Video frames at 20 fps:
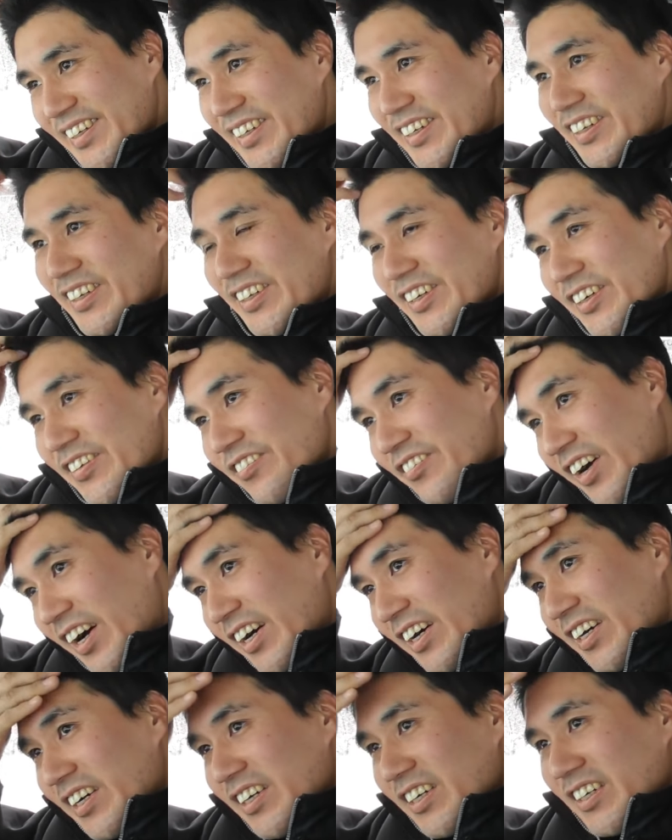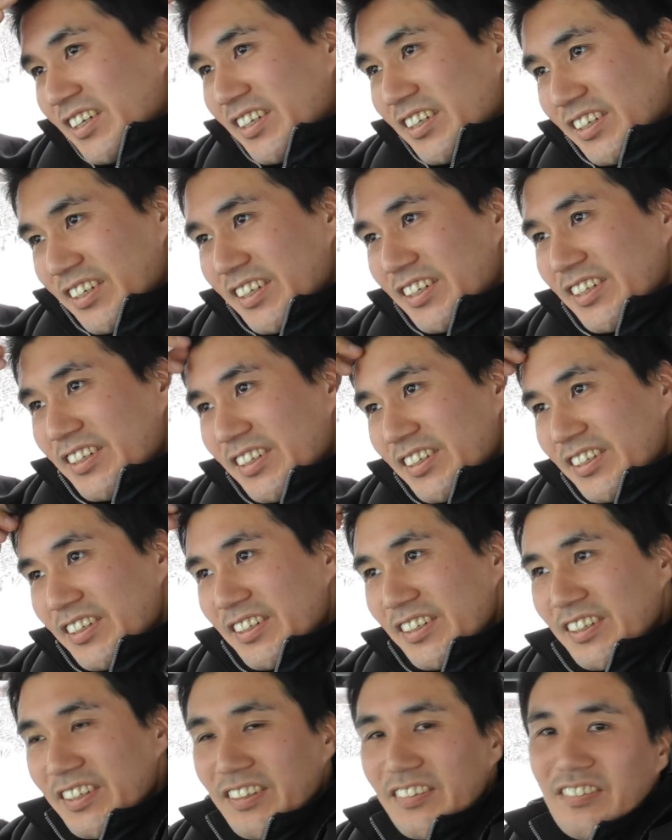うん。まあ、うん。
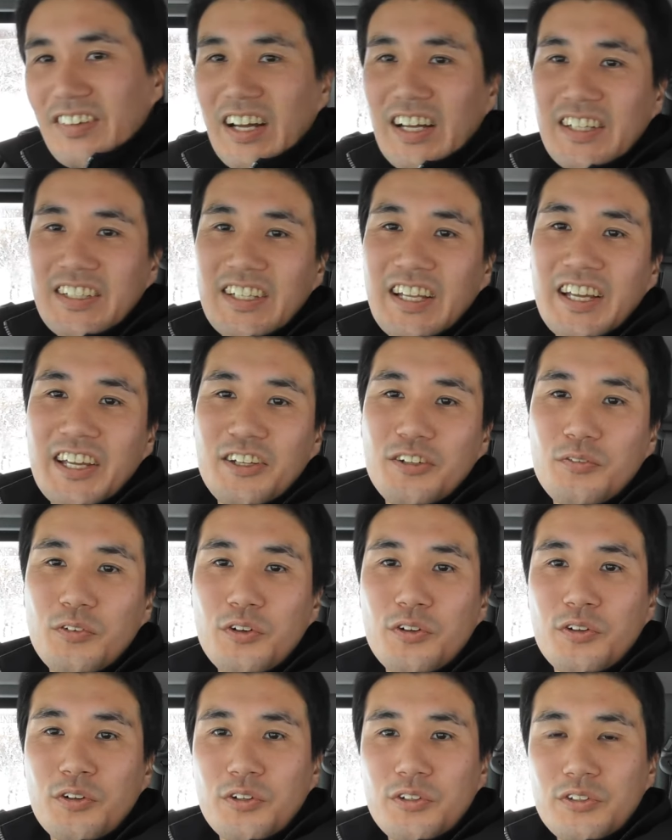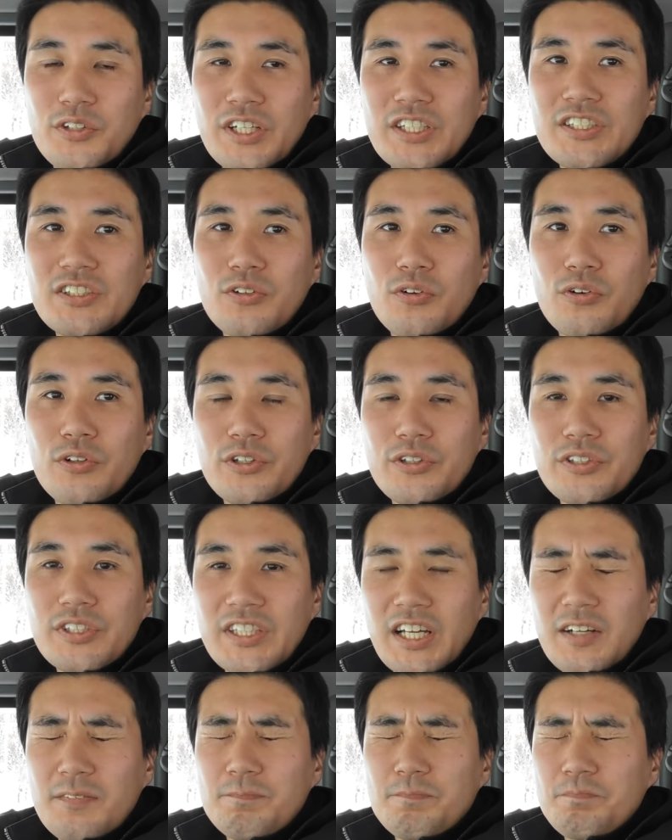まあ、だけども、とりあえずそういう
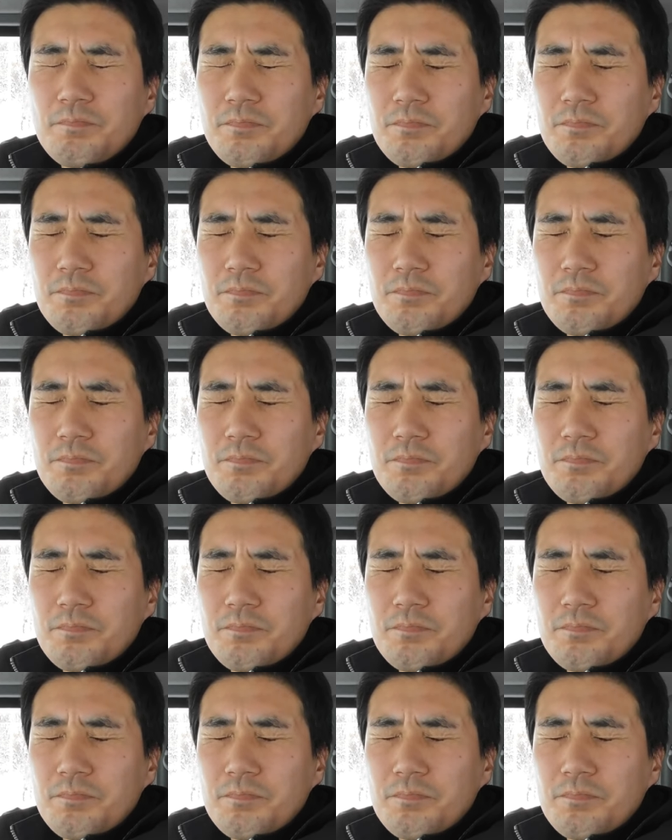さ、